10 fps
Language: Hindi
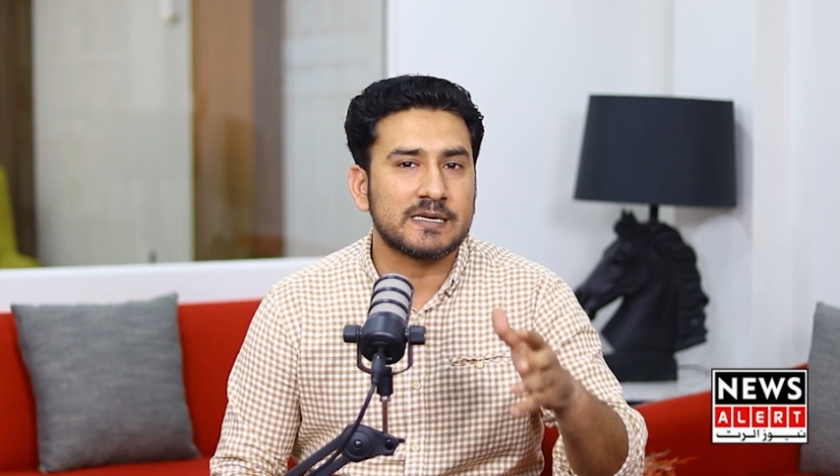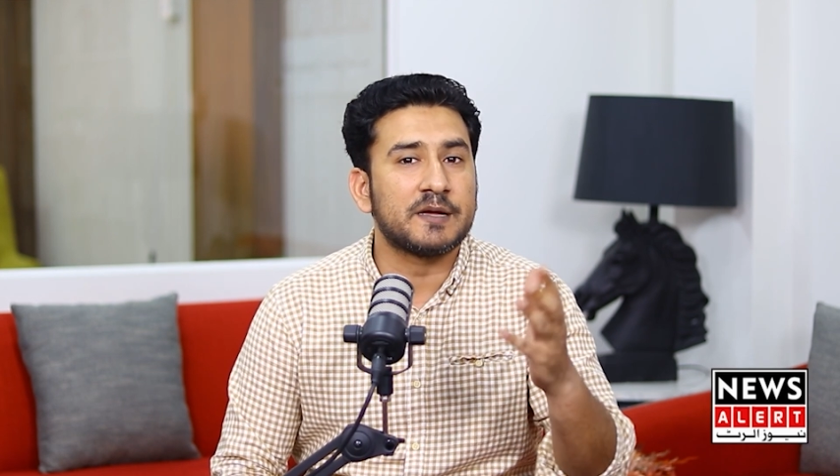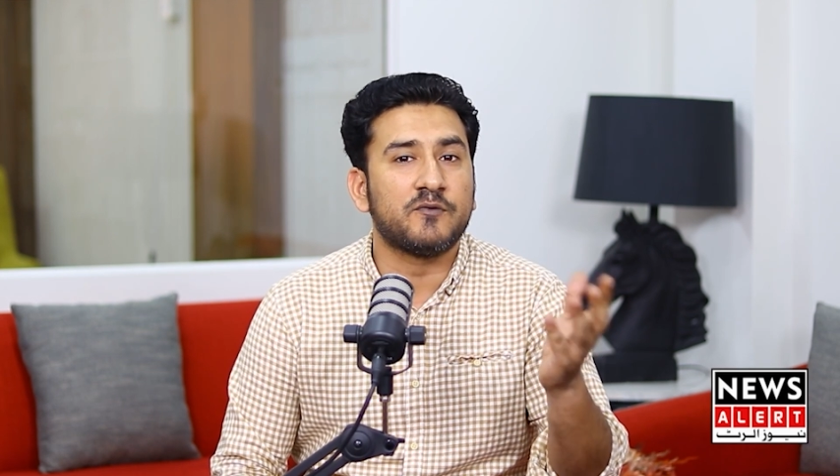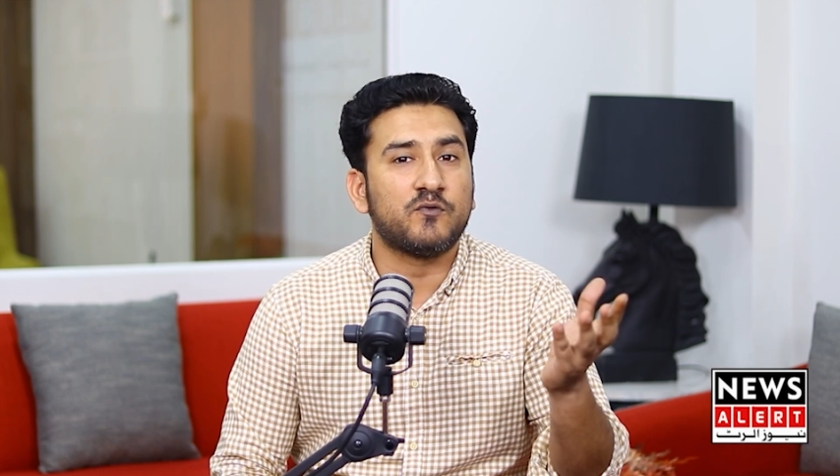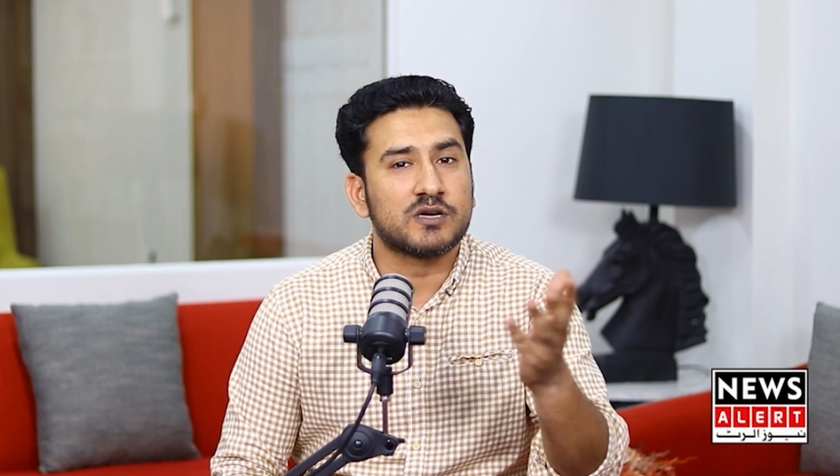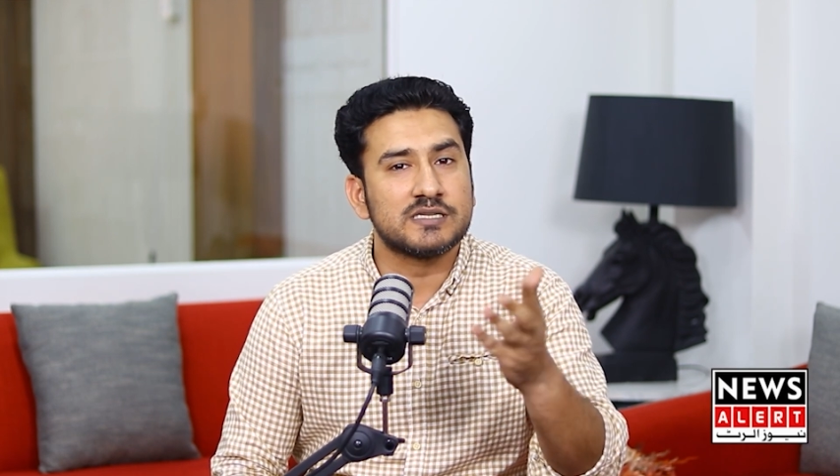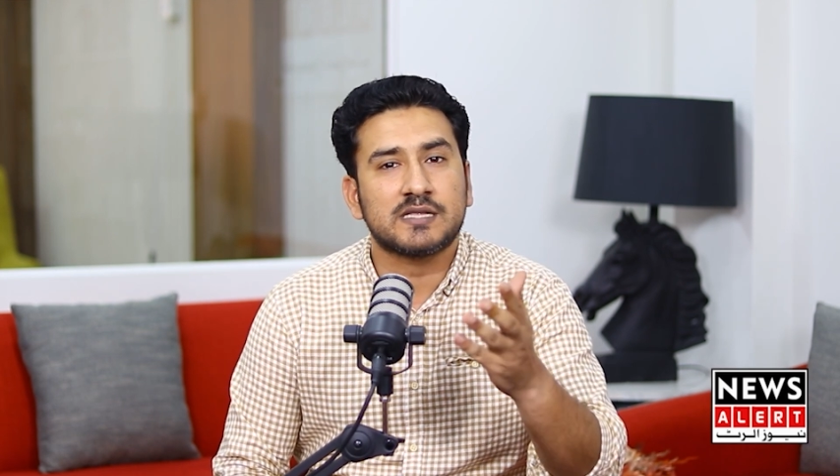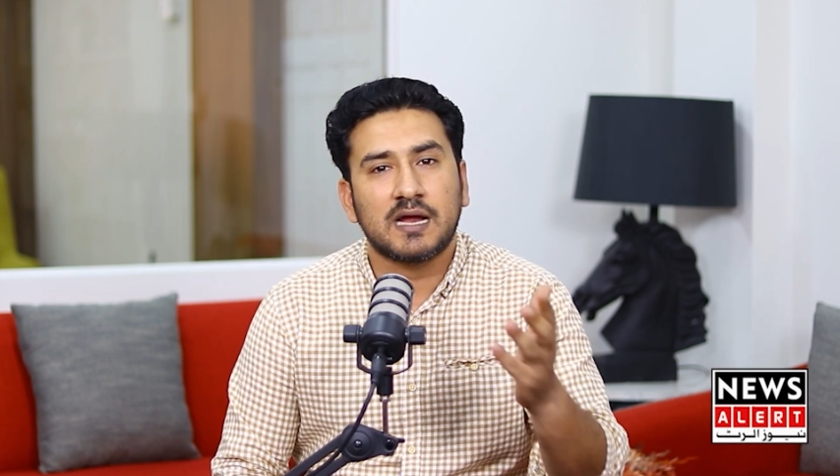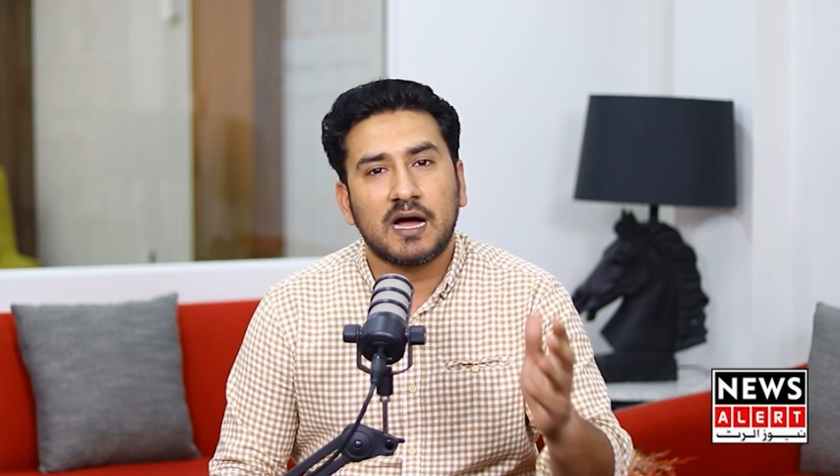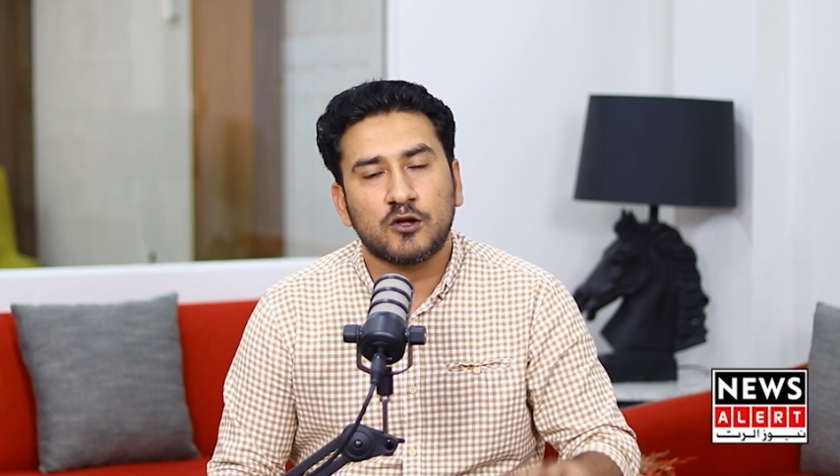सके कि वो
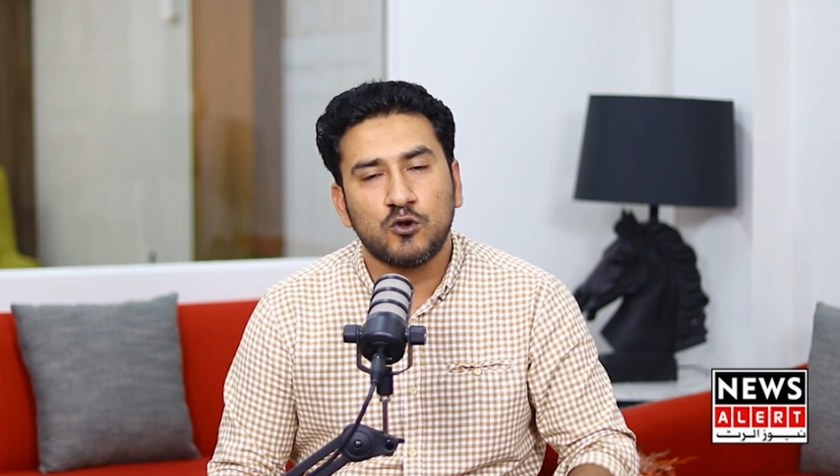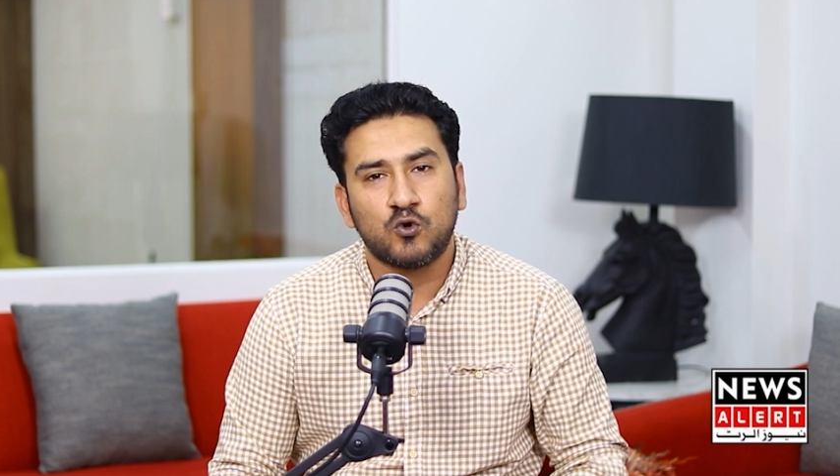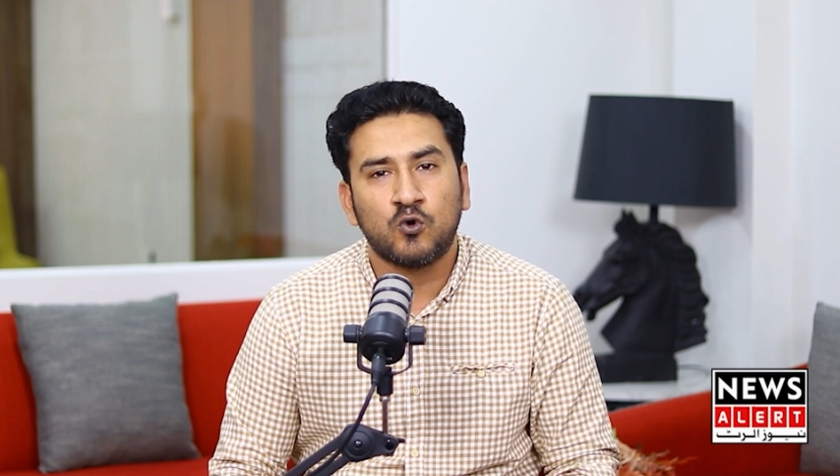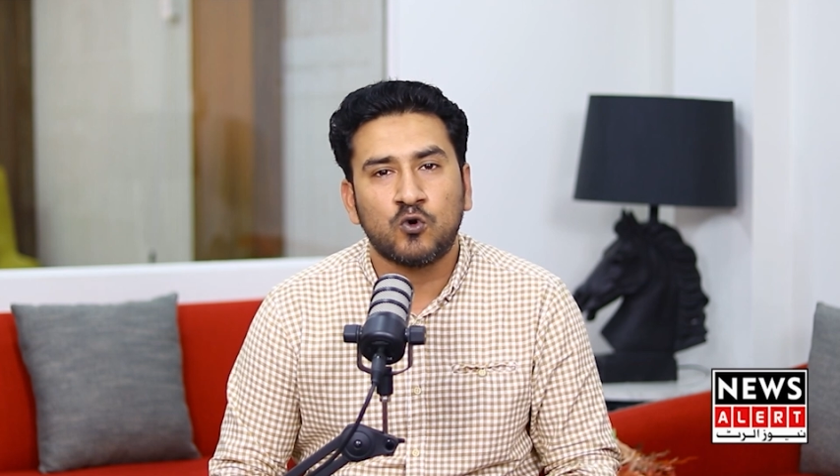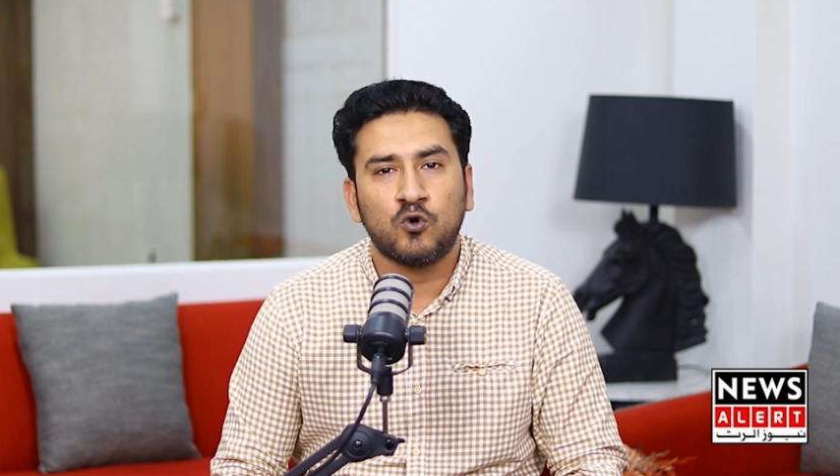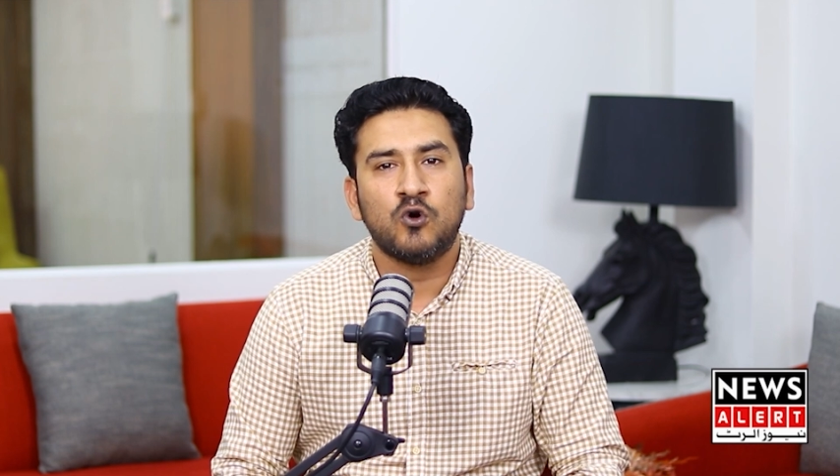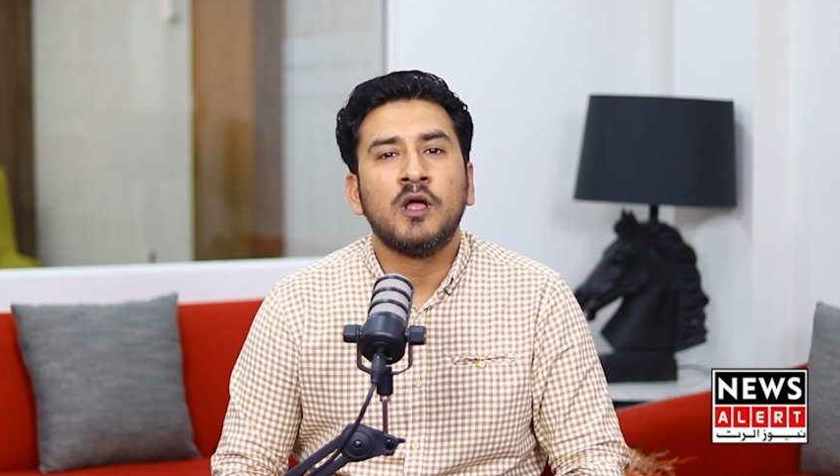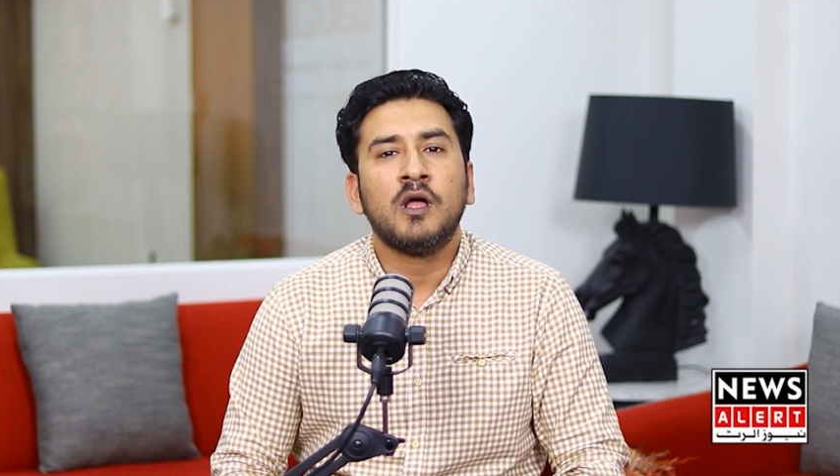किस तरह के लोगों को